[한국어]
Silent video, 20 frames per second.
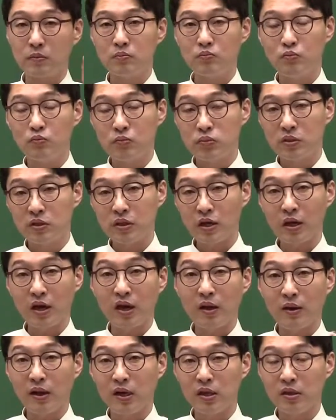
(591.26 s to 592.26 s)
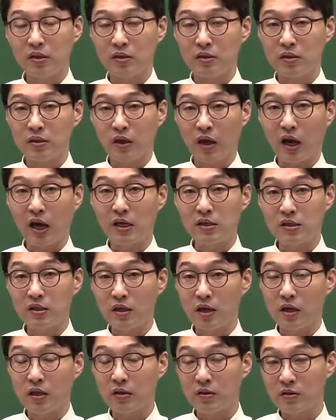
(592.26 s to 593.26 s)
음? 책에 나와 있는
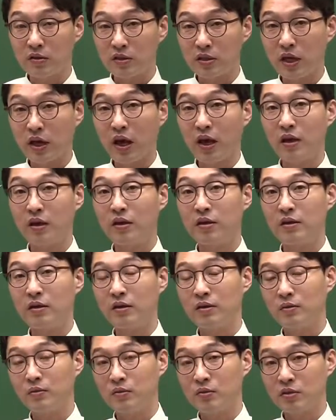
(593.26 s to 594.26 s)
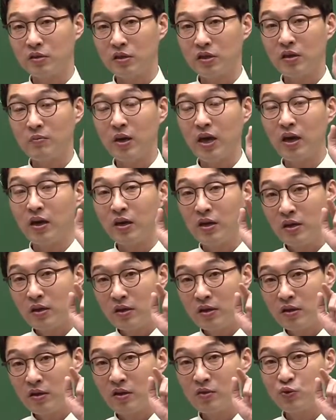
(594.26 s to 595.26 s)
객관식이 책에 시험에
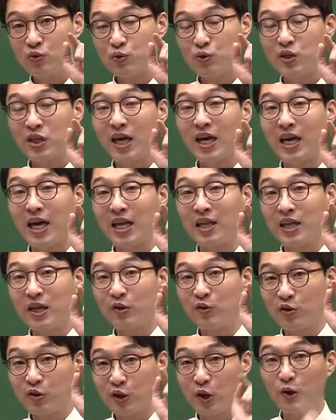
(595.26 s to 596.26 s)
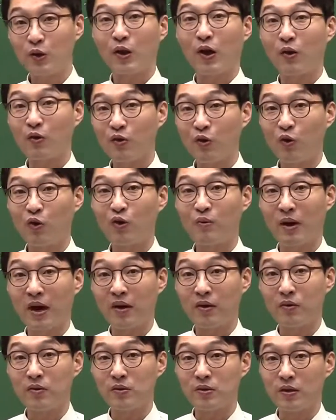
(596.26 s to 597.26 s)
숫자 하나 안 틀리고 그대로 나오는 경우도
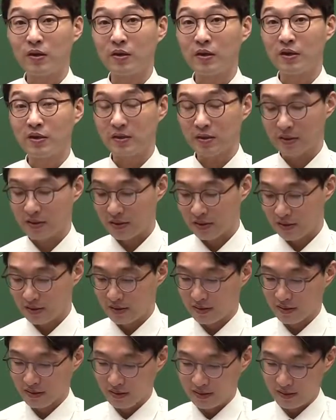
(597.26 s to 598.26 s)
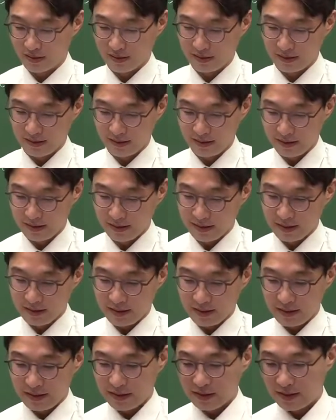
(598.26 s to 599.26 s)
많거든요. 진짜. 어.
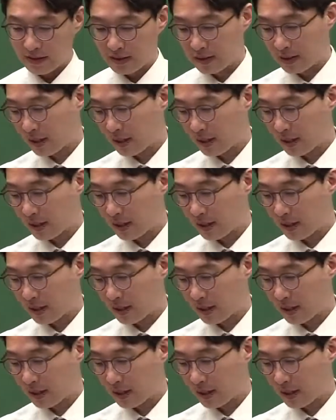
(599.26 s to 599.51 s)
그